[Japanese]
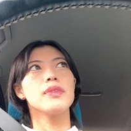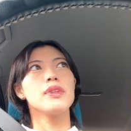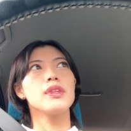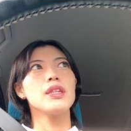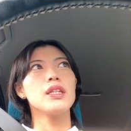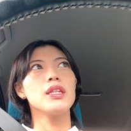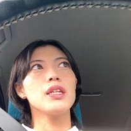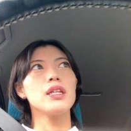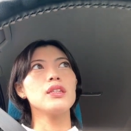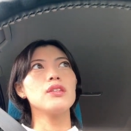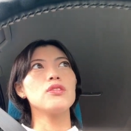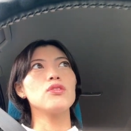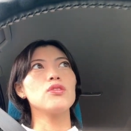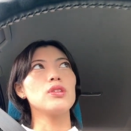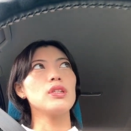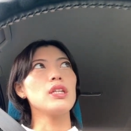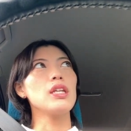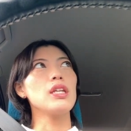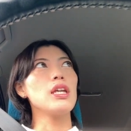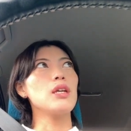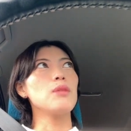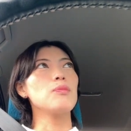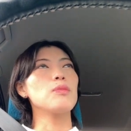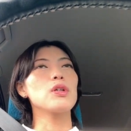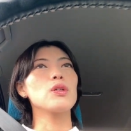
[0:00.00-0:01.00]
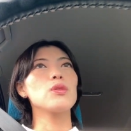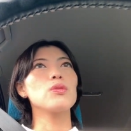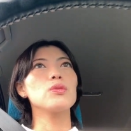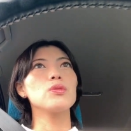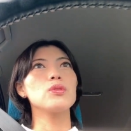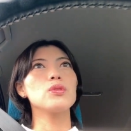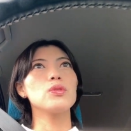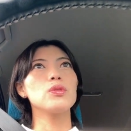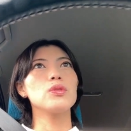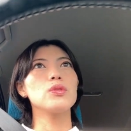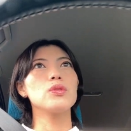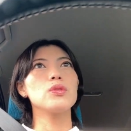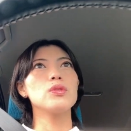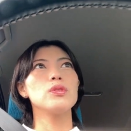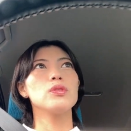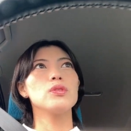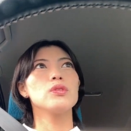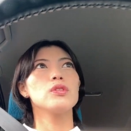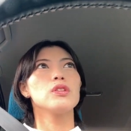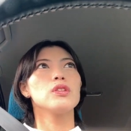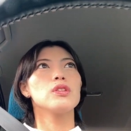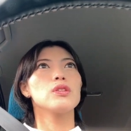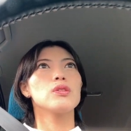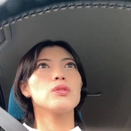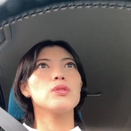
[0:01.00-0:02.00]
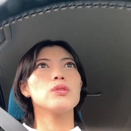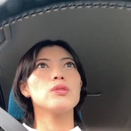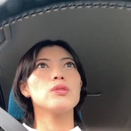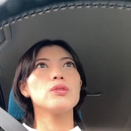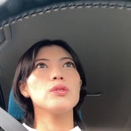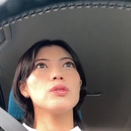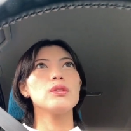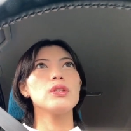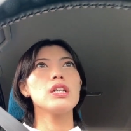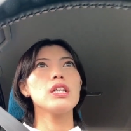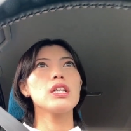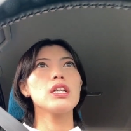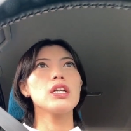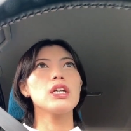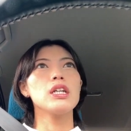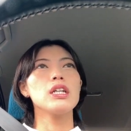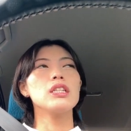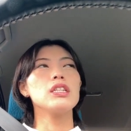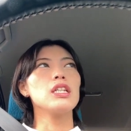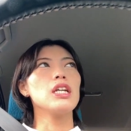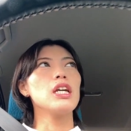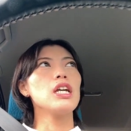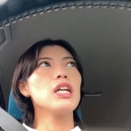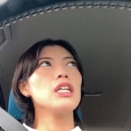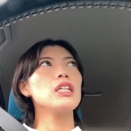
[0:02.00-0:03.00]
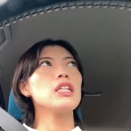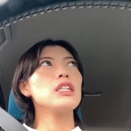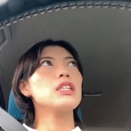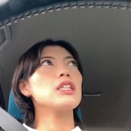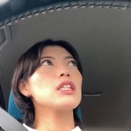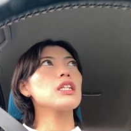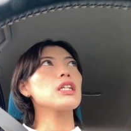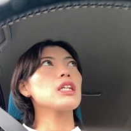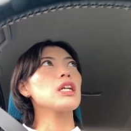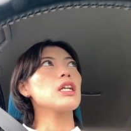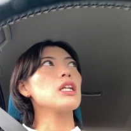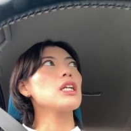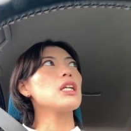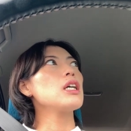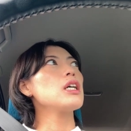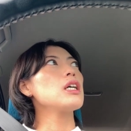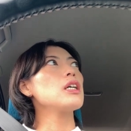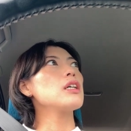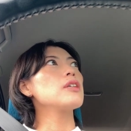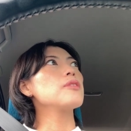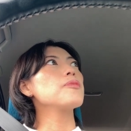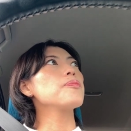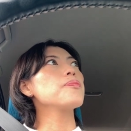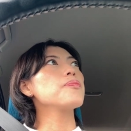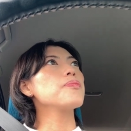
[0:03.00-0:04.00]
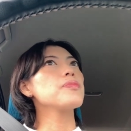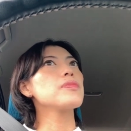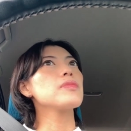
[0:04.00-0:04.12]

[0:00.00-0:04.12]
なので、まあ、このコロナ禍に入ってから